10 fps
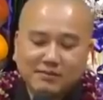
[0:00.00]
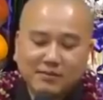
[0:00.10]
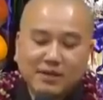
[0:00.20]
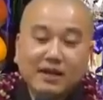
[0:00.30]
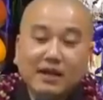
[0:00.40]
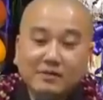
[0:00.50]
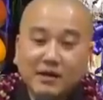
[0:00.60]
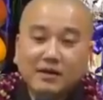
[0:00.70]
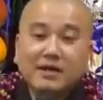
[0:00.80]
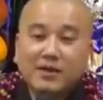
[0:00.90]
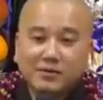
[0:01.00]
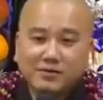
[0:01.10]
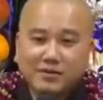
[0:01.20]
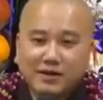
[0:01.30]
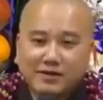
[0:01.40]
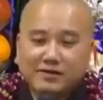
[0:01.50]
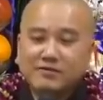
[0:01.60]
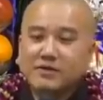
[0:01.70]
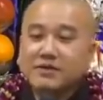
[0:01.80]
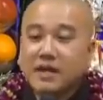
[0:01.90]
một cái lời mở đầu như vậy.
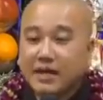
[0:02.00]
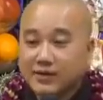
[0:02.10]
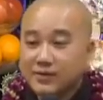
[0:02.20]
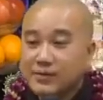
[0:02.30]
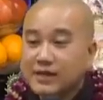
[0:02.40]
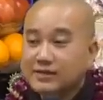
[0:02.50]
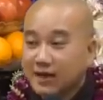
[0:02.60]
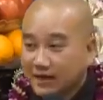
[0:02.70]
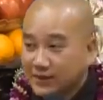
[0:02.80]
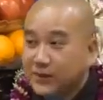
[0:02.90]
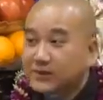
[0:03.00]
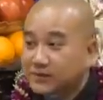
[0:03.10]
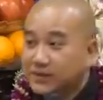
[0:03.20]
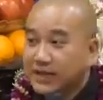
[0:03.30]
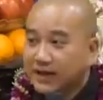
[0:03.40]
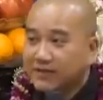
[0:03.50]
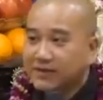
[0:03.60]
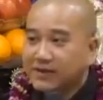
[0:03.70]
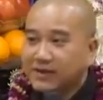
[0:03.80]
Trong vấn đề chúng ta trợ duyên với nhau